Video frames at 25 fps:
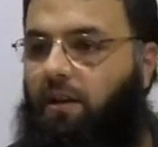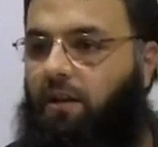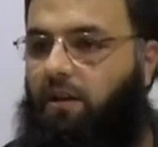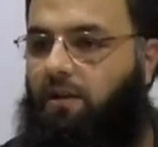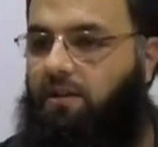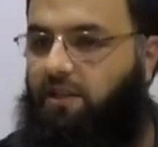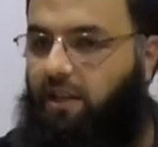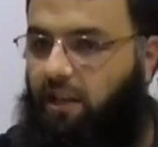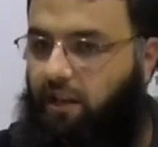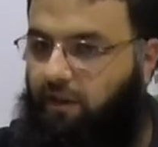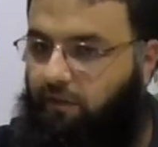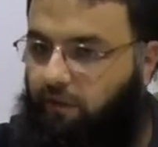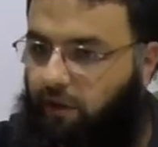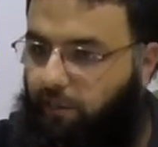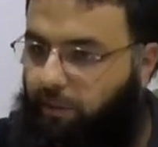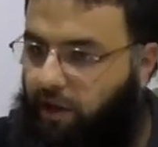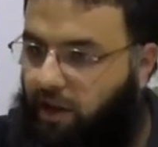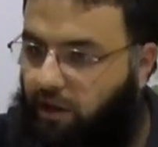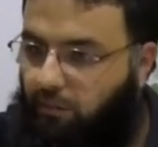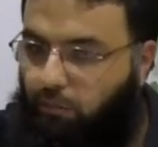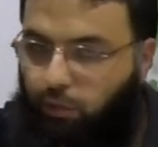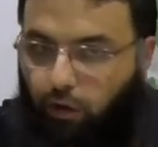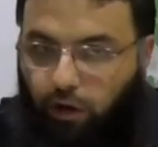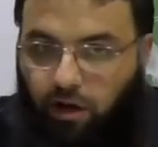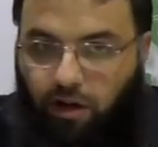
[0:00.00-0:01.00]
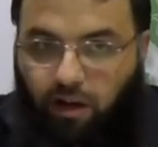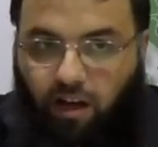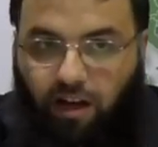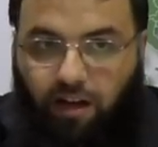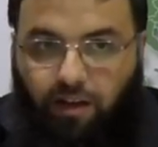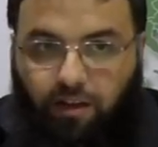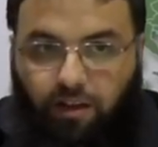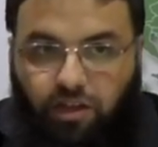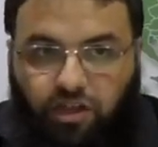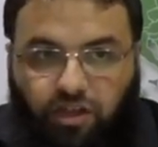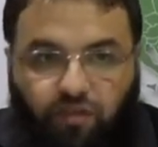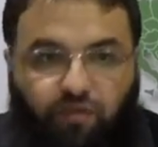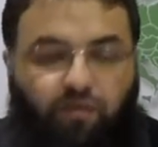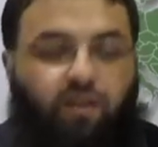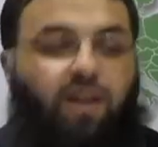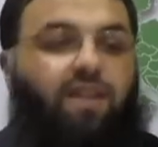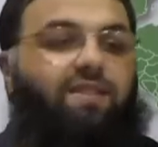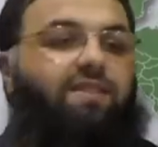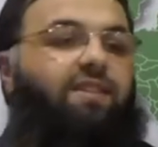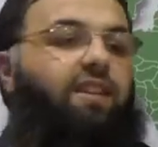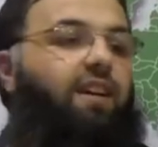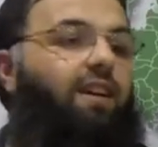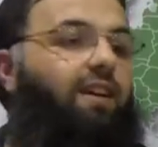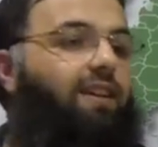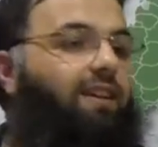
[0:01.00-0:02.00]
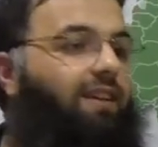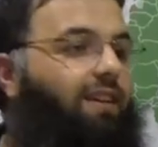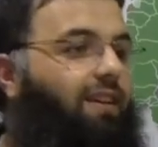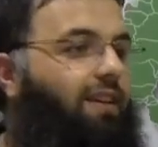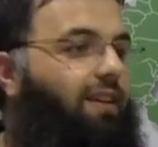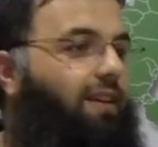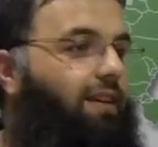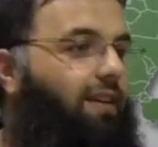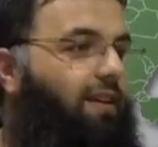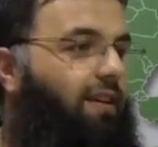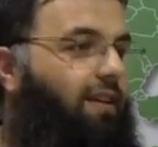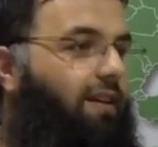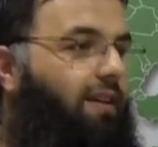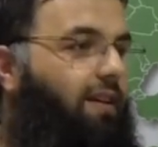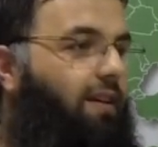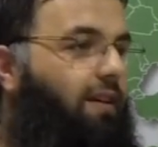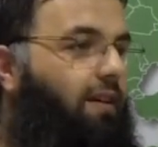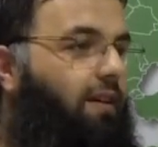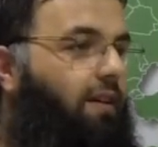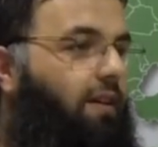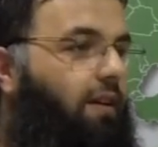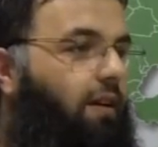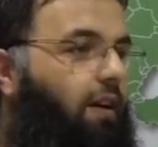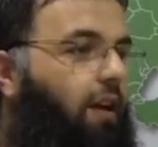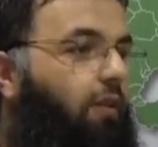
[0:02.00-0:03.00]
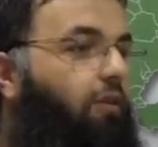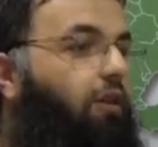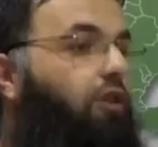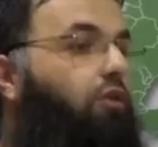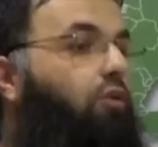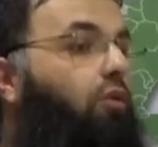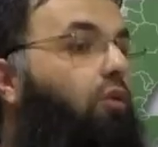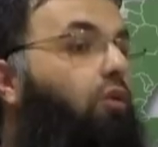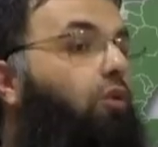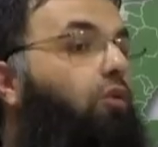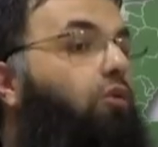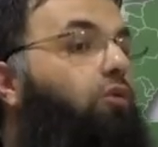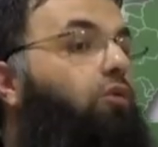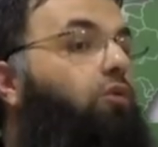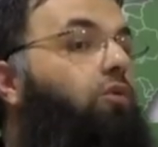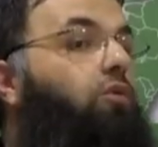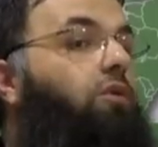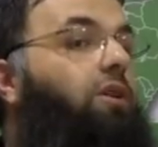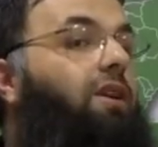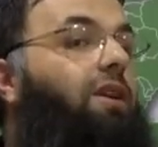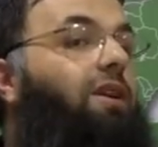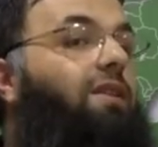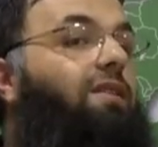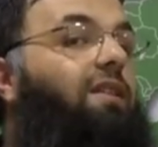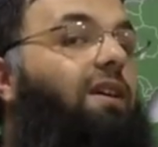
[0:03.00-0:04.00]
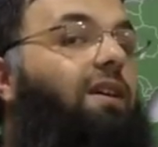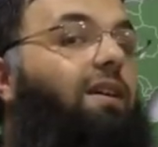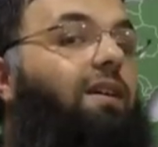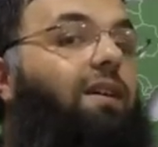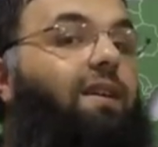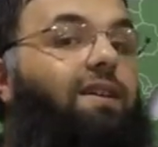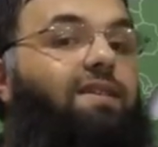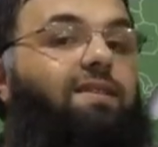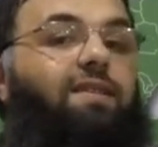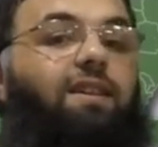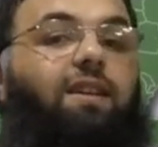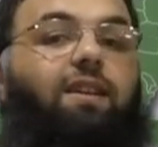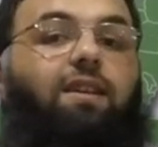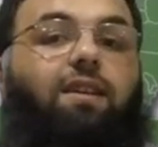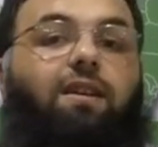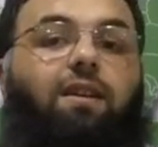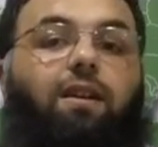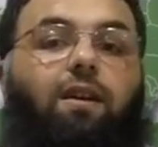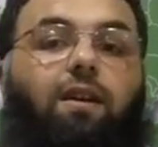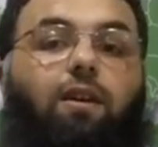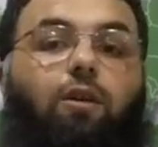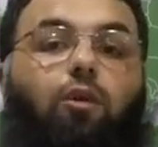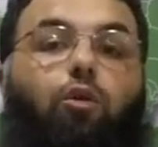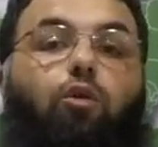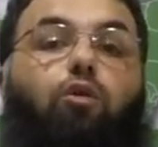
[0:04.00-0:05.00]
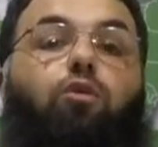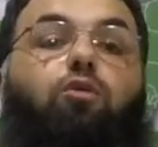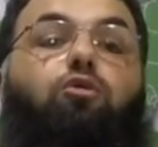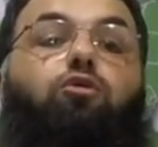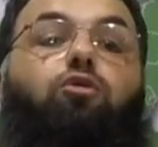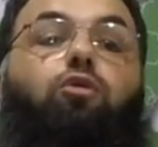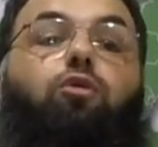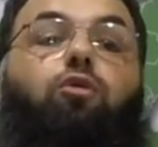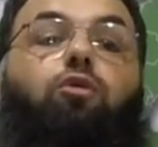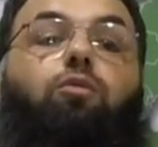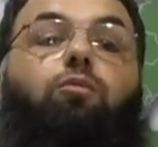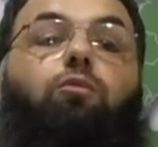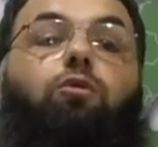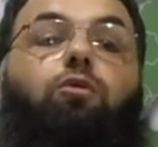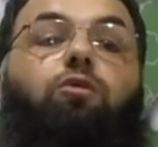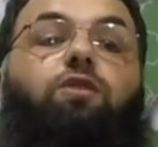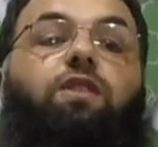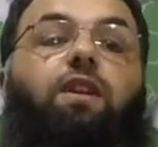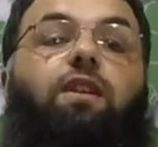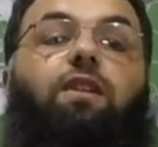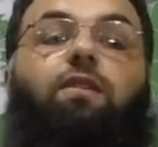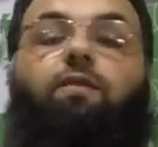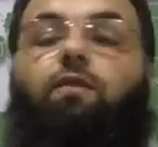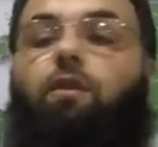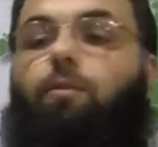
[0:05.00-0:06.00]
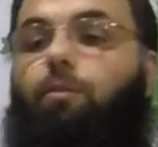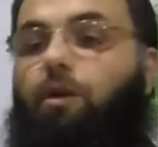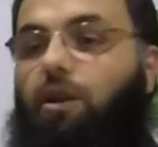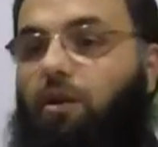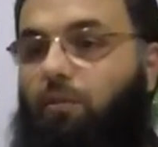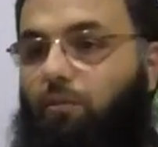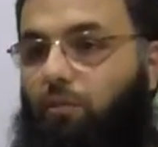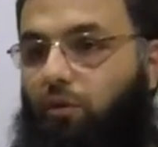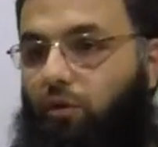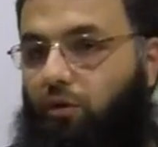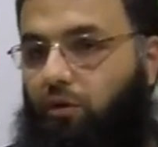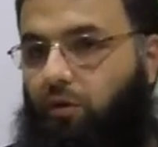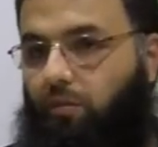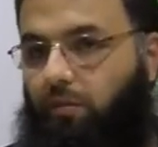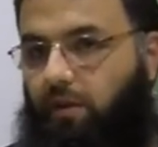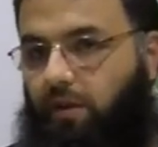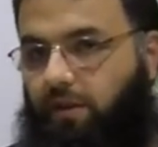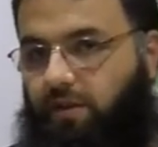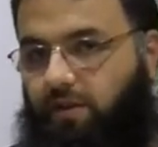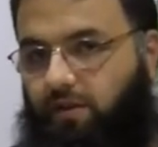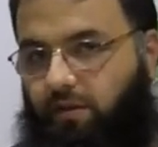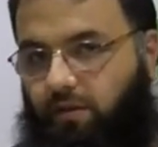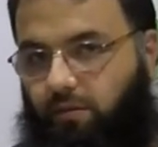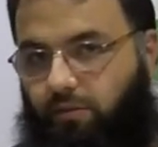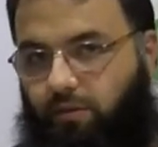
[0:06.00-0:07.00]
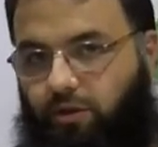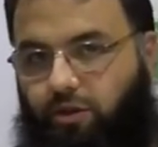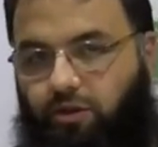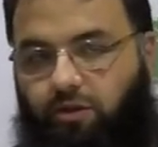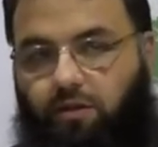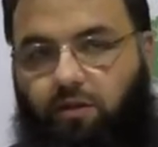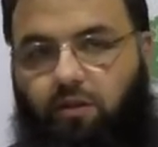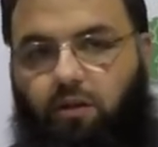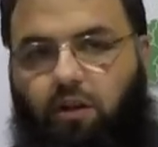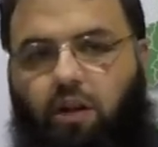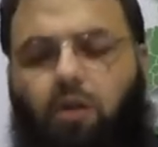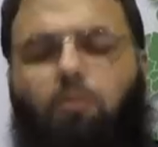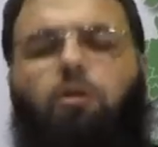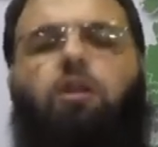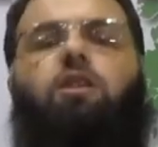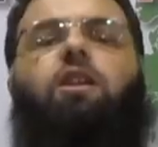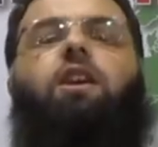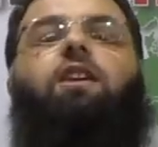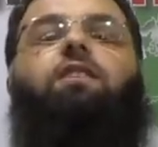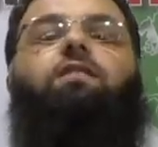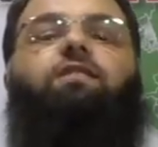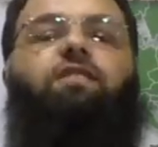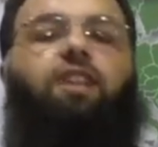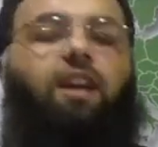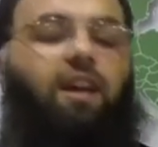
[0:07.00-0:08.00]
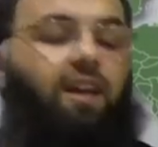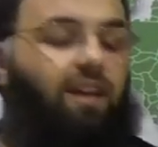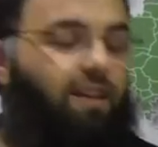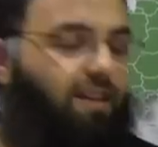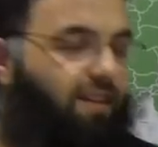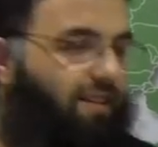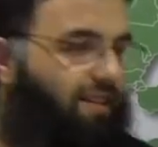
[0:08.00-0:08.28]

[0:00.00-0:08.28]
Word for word: Senin ve benim böyle kardeşim varsa evet onun idaresi, onun sorumluluğu senin ve benim boynuma asılmıştır. Ama değilse